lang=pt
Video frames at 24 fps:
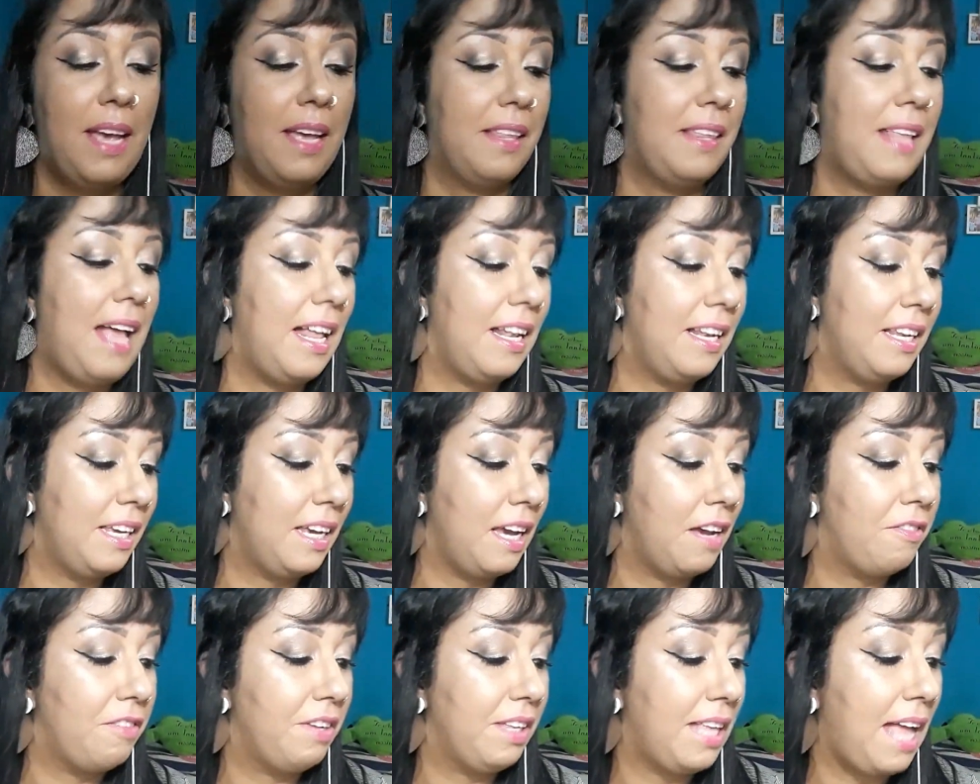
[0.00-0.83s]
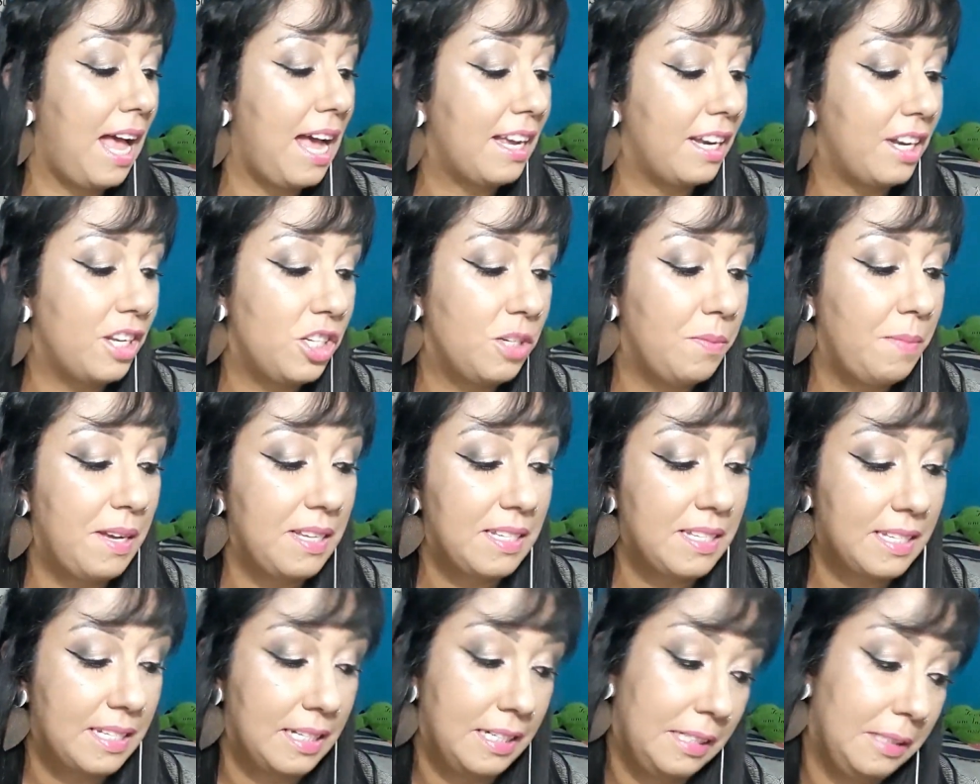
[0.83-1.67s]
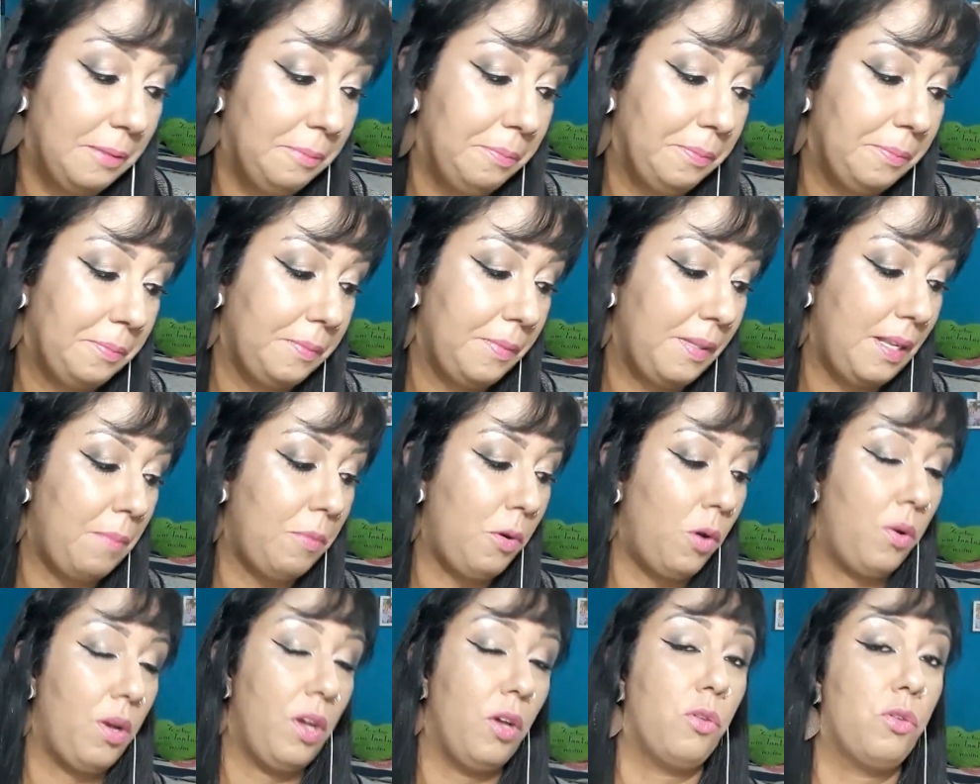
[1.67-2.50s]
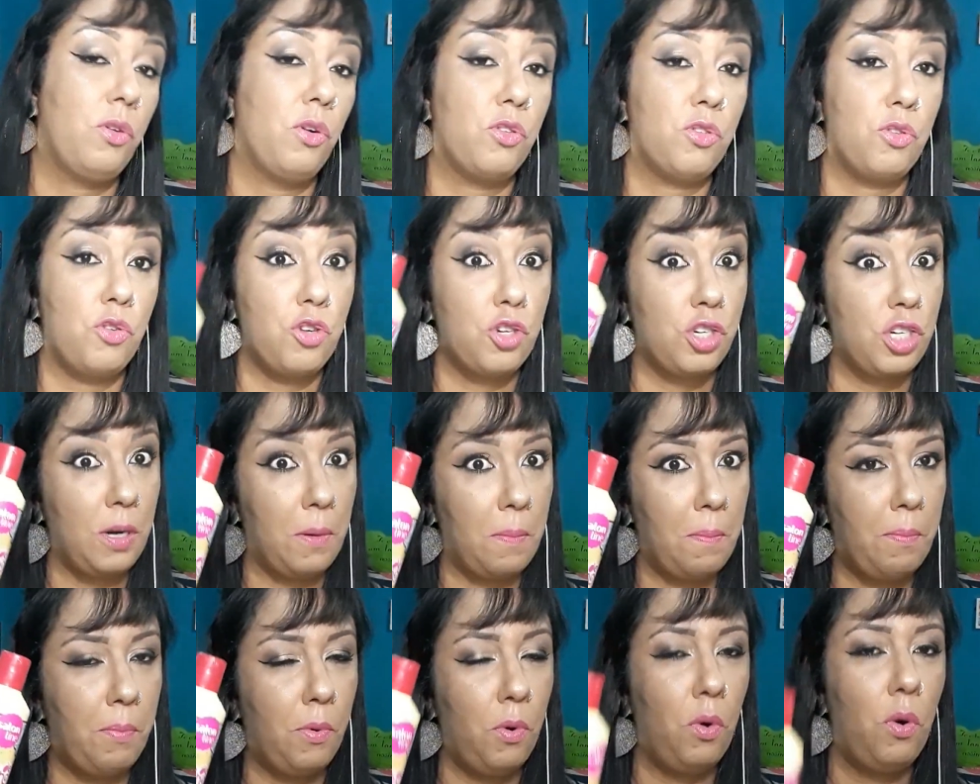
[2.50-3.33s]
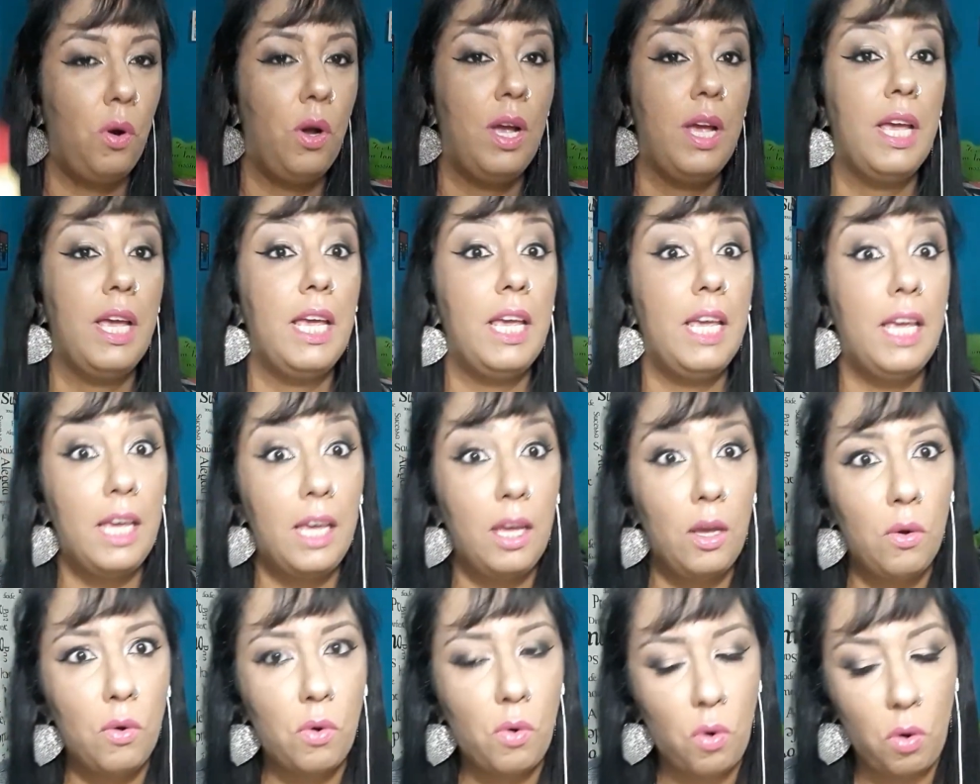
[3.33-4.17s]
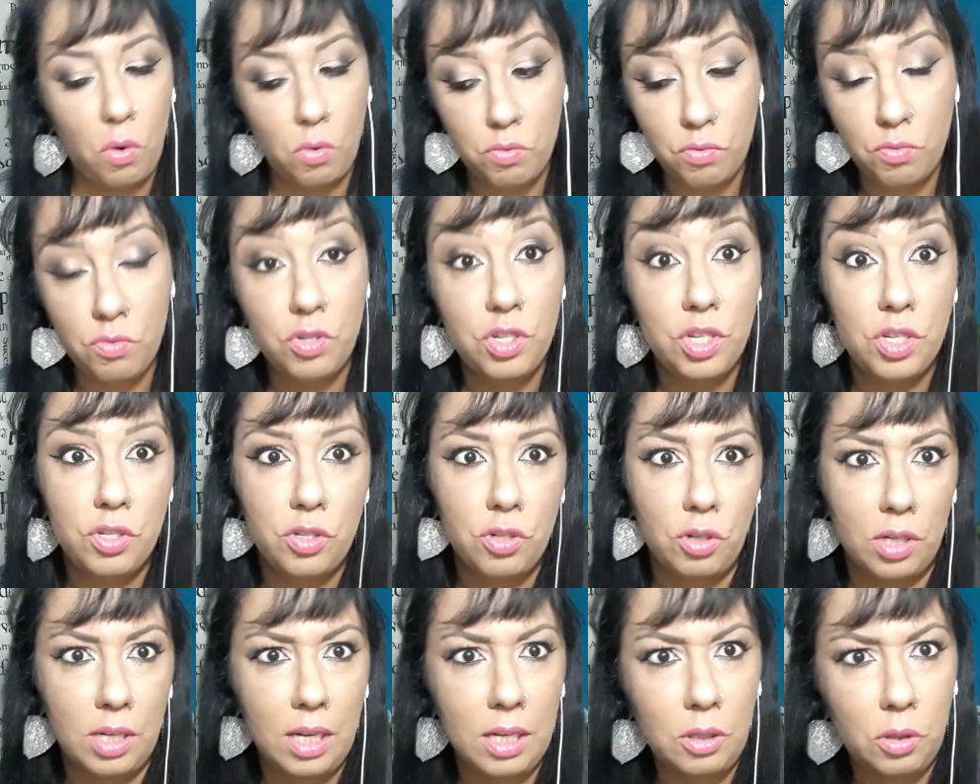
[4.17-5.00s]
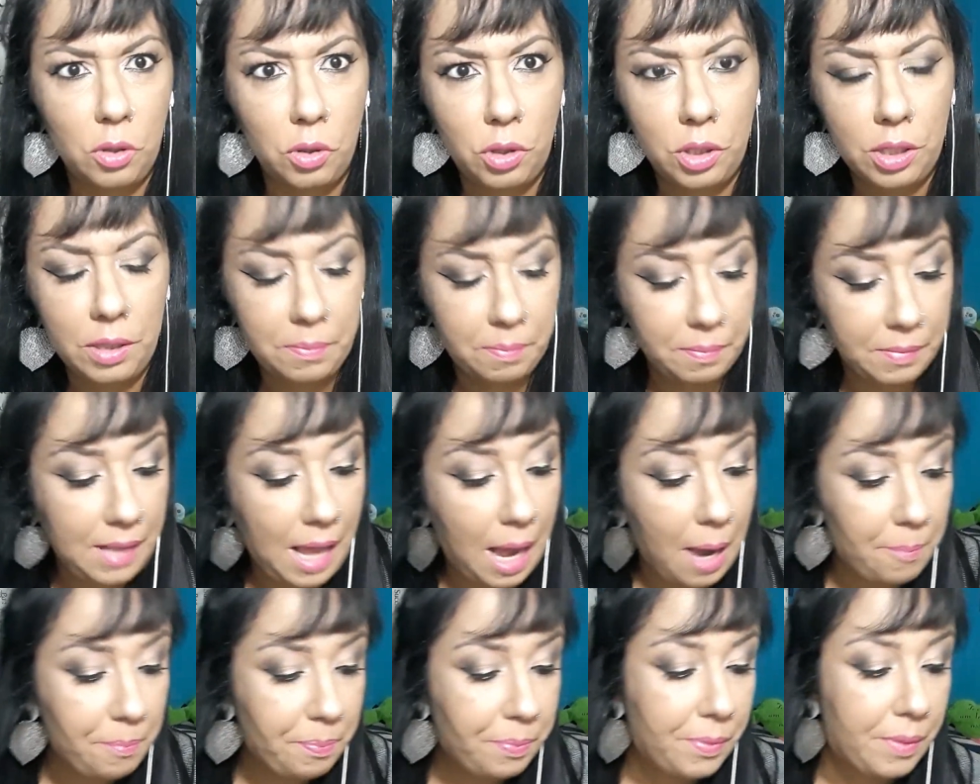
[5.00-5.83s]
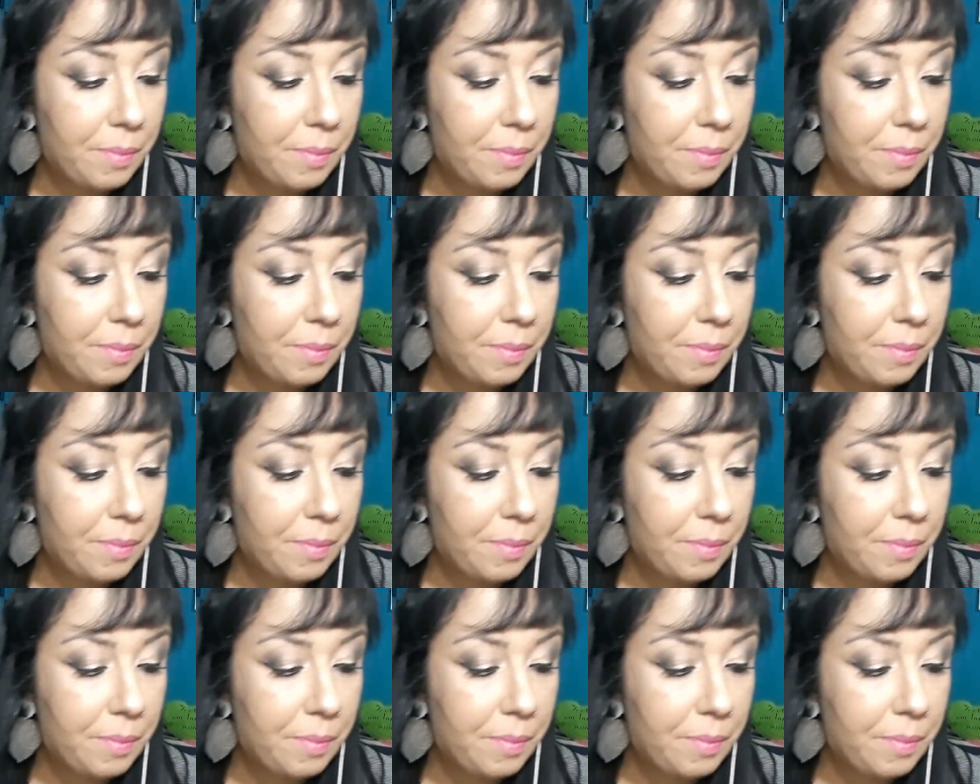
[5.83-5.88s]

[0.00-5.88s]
Da linha vinagre de maçã, tá bom? Eu trouxe o shampoo e o condicionador, tá?